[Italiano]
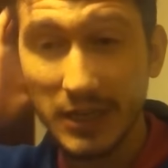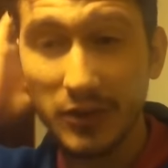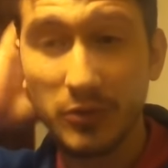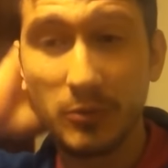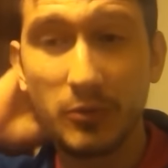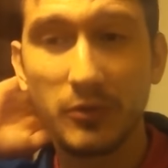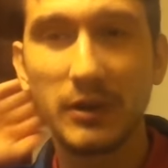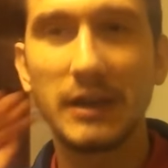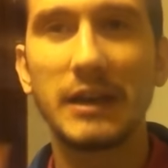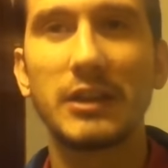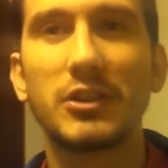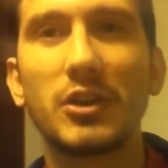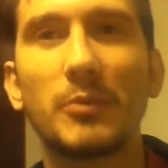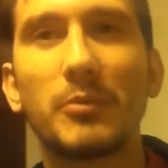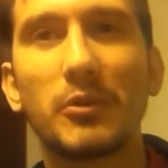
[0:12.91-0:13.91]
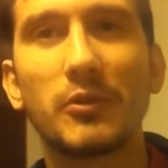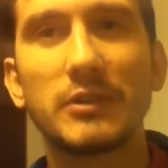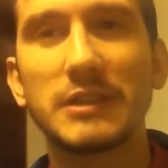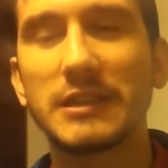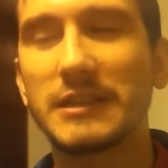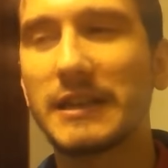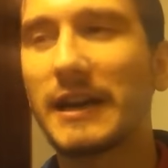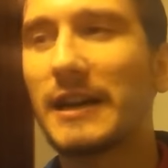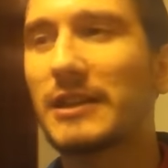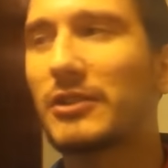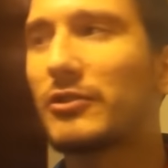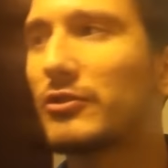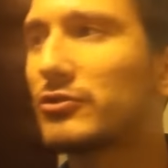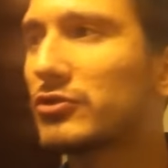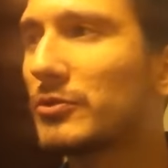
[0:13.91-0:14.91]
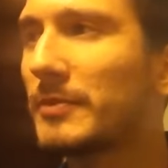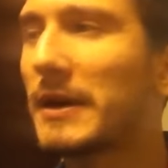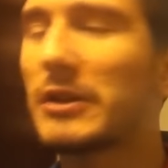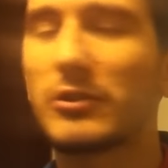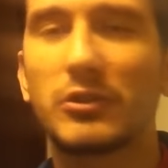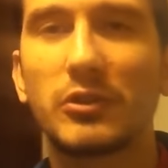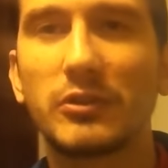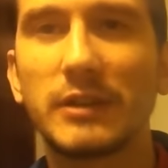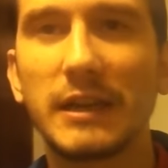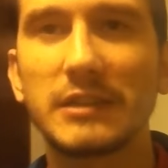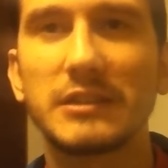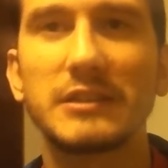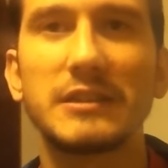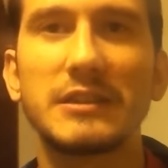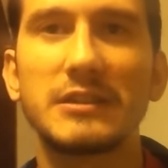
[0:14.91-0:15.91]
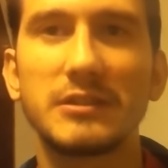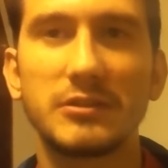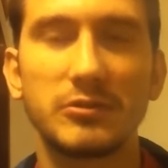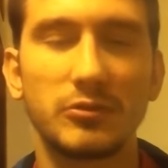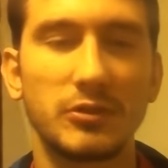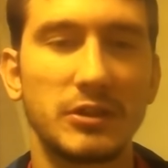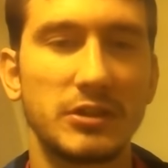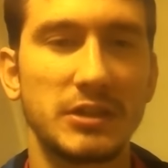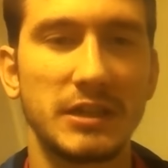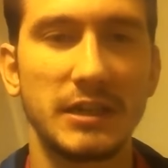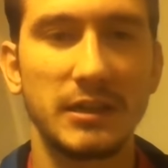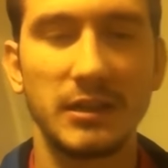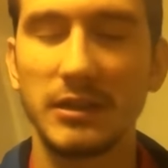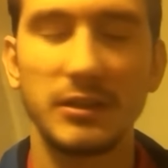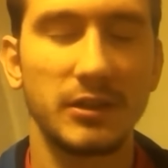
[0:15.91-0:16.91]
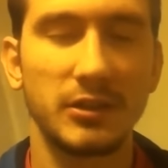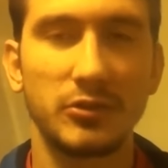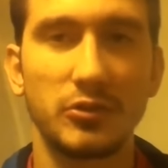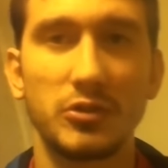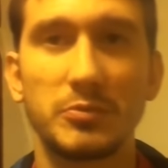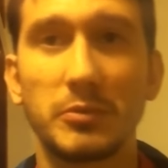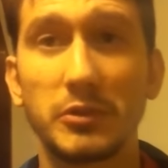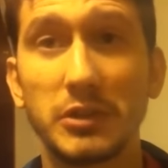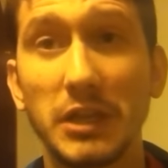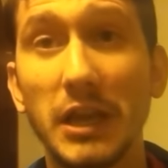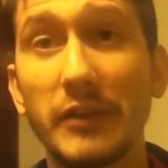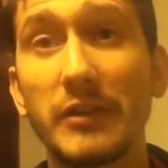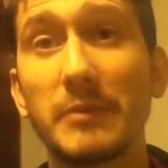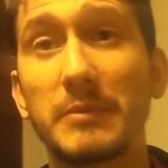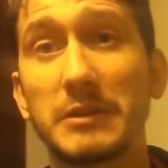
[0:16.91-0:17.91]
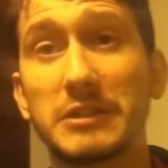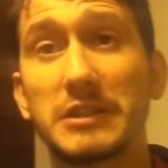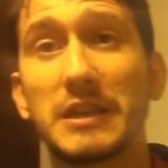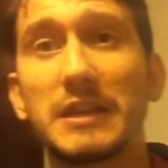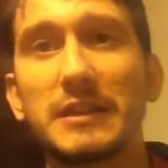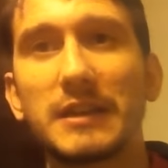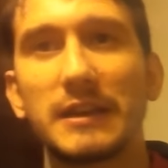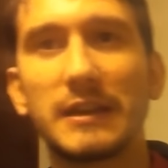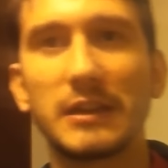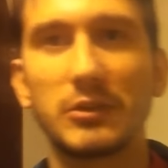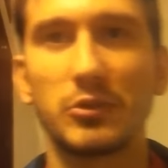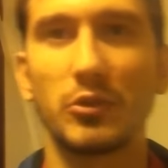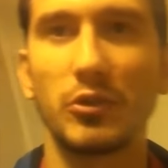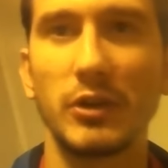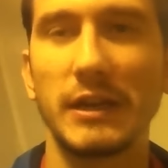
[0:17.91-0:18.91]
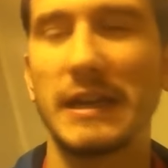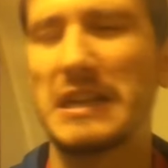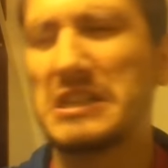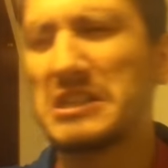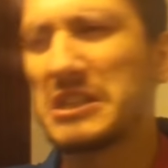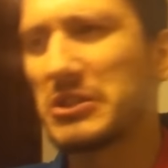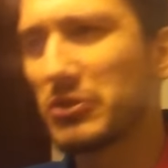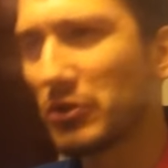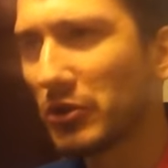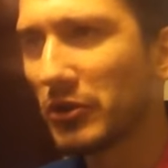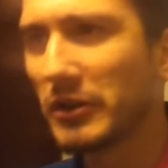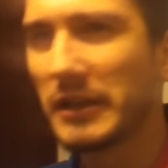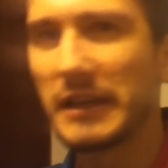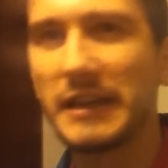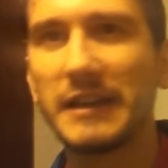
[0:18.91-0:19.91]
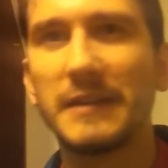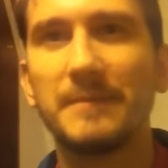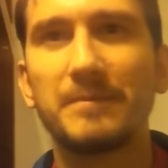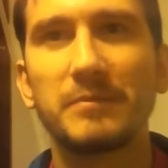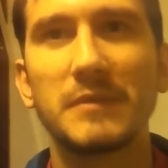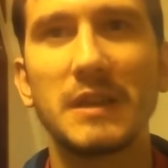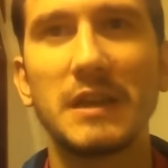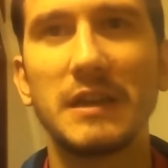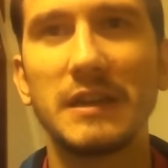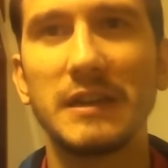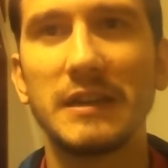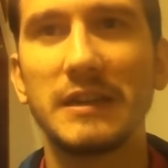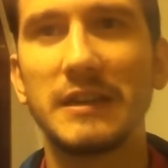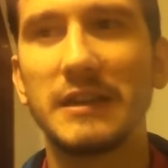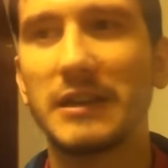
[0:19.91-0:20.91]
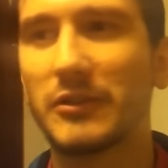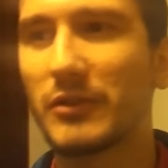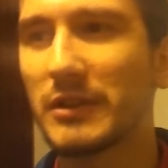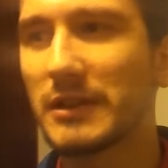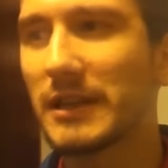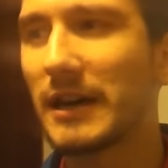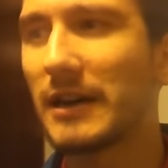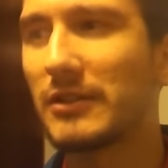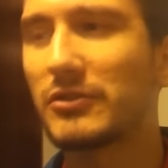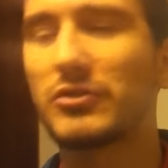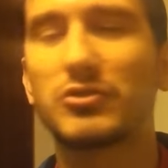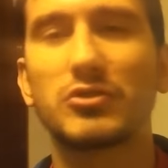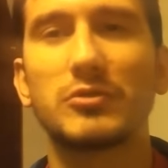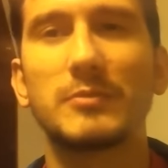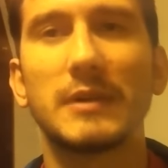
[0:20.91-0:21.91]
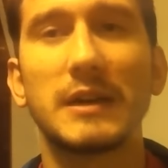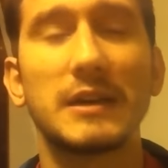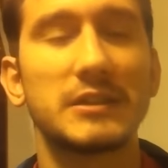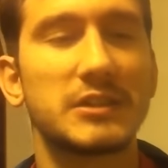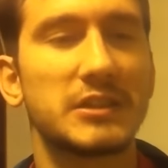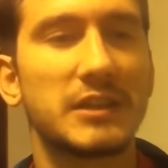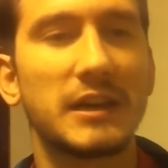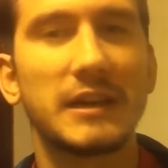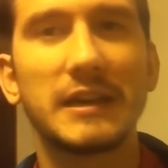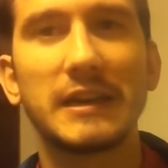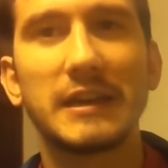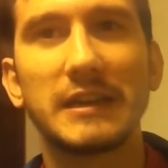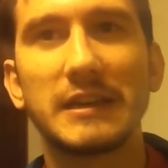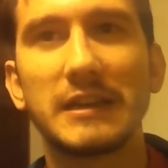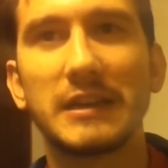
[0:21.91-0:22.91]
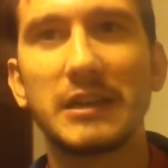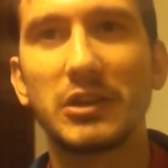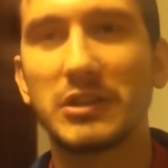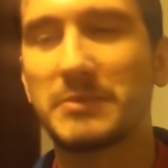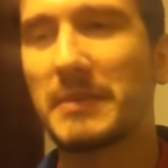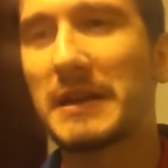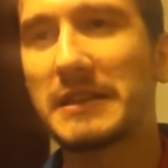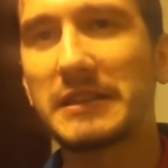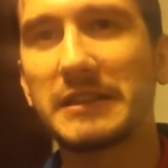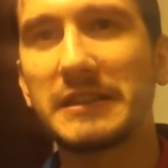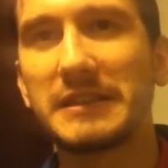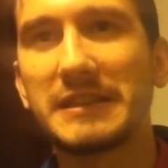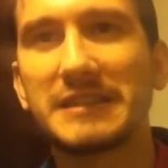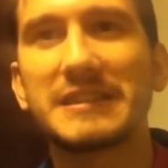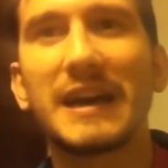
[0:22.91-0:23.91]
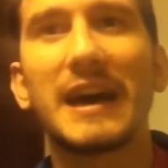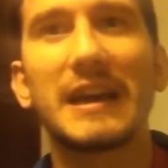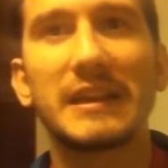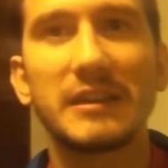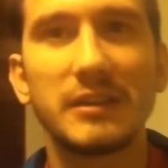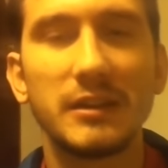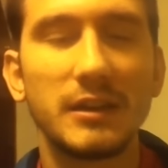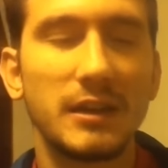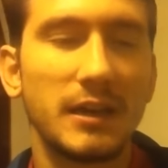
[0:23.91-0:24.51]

Comunque dopo questa serata ho scoperto che oltre a essere direttori, eh, direttori sportivi, presidenti, allenatori, calciatori e eh, quant'altro Insomma siete anche esperti di design